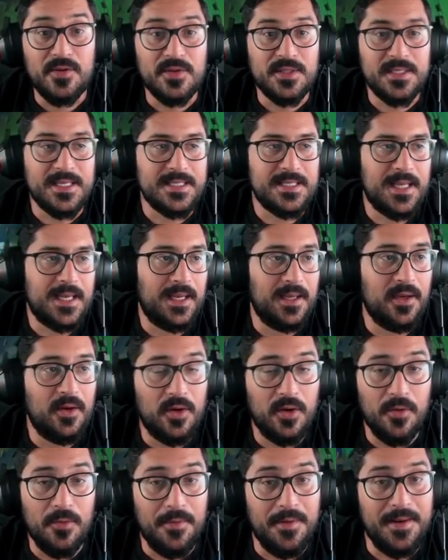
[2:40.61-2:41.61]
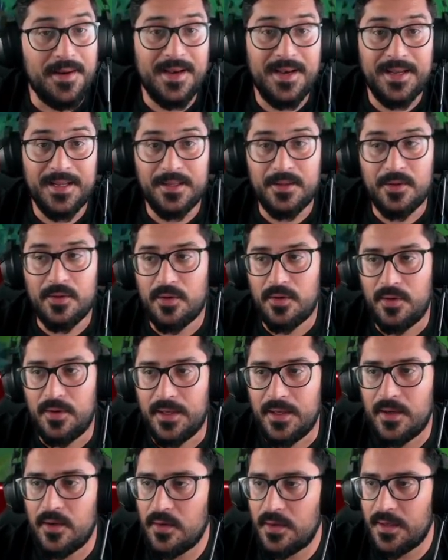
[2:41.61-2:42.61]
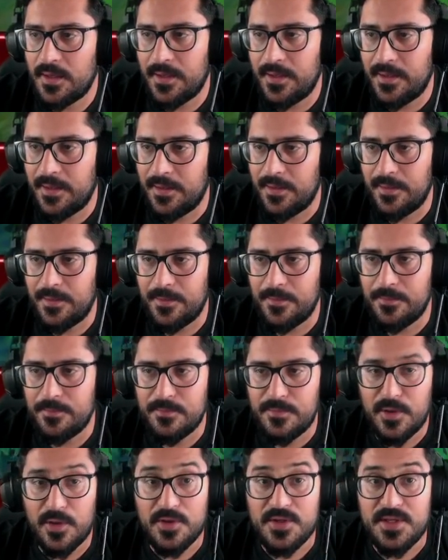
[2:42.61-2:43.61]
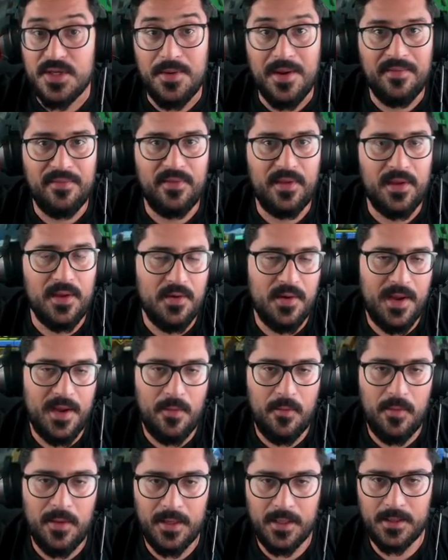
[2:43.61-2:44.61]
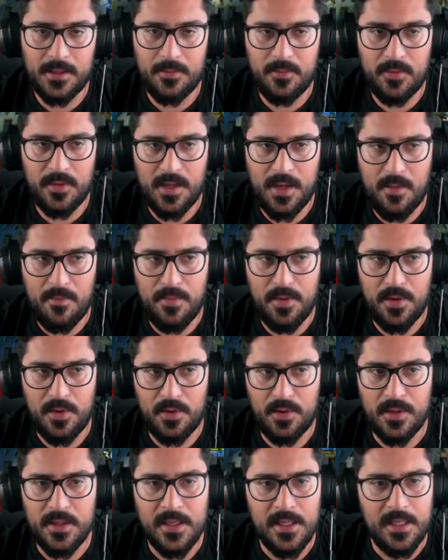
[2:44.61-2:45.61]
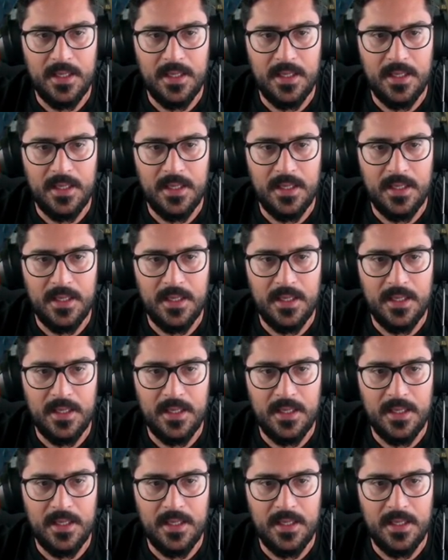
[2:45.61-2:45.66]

O sea, es que le coge un Renekton o le coge, mm, no lo sé, una Fiora, cualquier tipo de campeón